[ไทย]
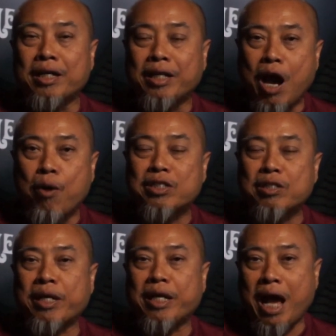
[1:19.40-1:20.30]
หน้าวัดเส
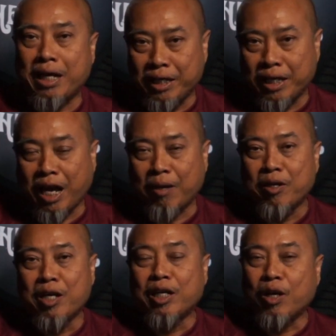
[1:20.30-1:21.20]
มัยนาลีครับ
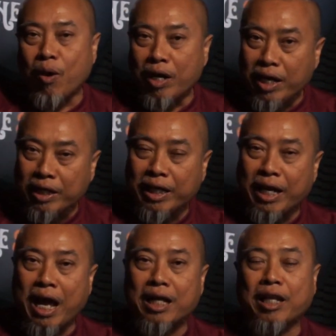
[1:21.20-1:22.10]
เรียกว่าเรื่องนี้
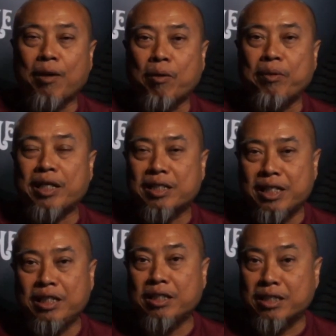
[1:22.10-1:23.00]
นะฮะทำเอาพี่แท็ก
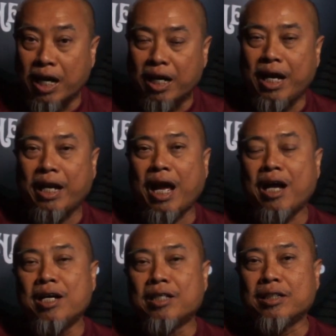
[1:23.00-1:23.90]
ซี่ที่เจอเนี่ยนะ
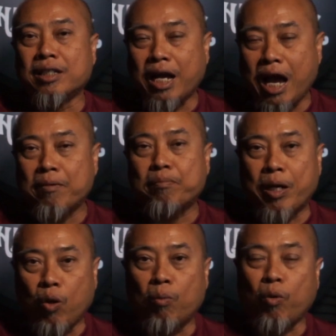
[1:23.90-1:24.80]
ถึงขั้นเป็น
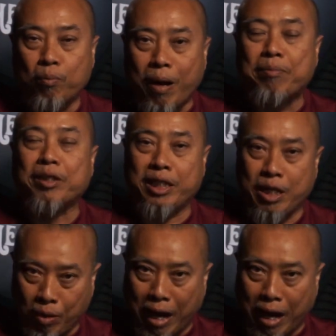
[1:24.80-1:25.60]
ลมล้มพับเลยทีเดียวค